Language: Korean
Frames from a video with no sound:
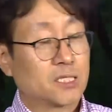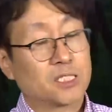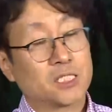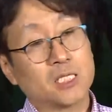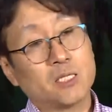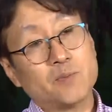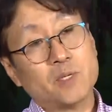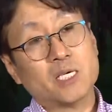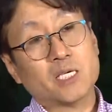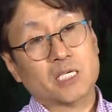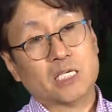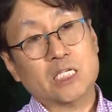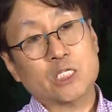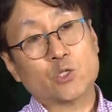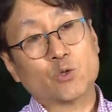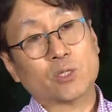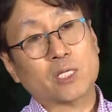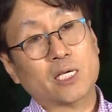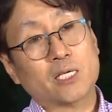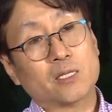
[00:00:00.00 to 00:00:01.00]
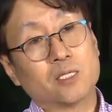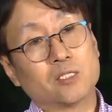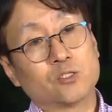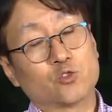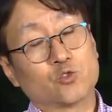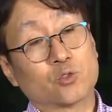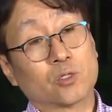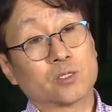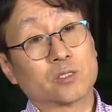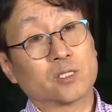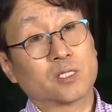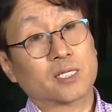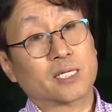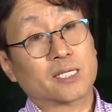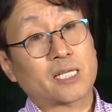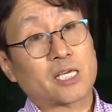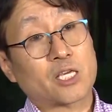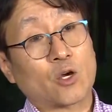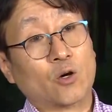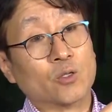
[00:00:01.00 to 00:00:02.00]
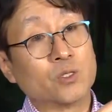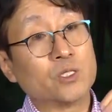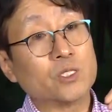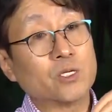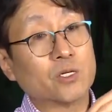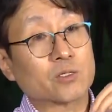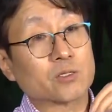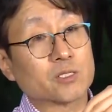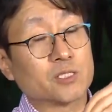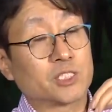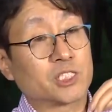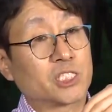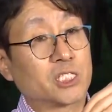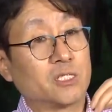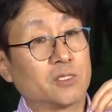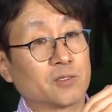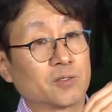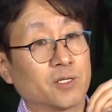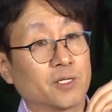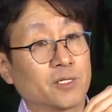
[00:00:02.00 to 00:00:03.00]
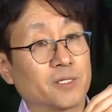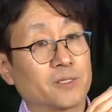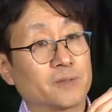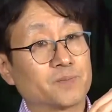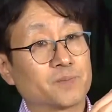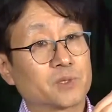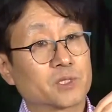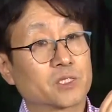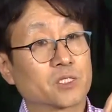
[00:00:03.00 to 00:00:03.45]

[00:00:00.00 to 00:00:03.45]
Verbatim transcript: 이미 기존에 있는 뉴런들 간의 연결을 시키는 거예요.